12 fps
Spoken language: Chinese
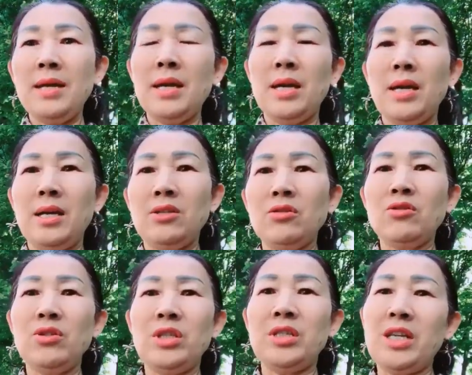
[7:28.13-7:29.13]
呃，做做
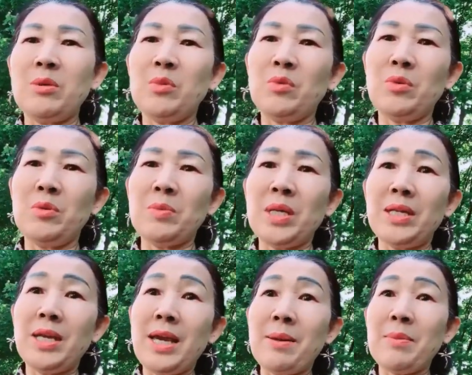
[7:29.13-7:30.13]
些节目，每
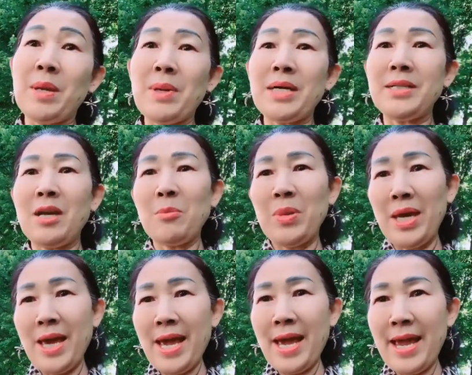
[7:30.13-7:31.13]
天拍拍照
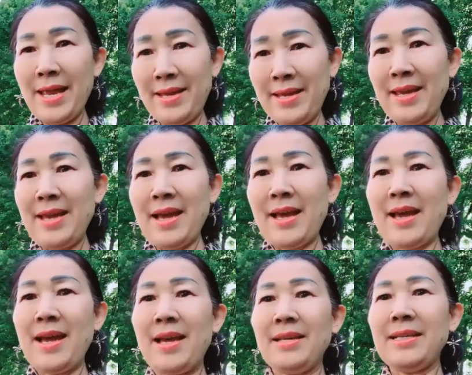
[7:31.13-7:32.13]
片，
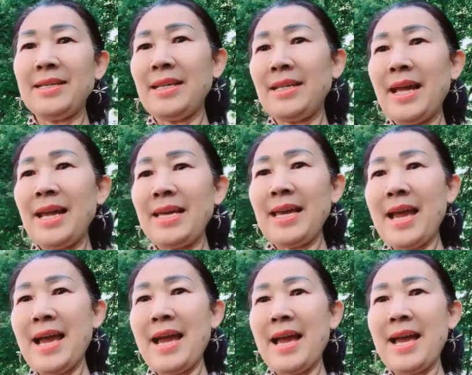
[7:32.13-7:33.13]
呃晒晒太
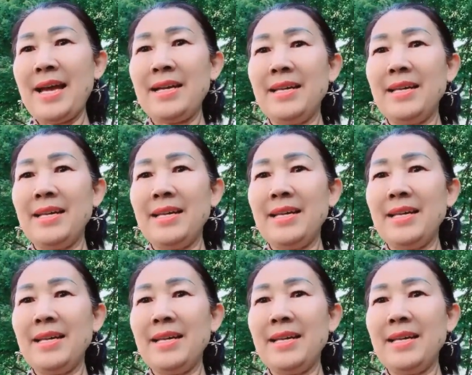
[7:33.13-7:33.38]
阳，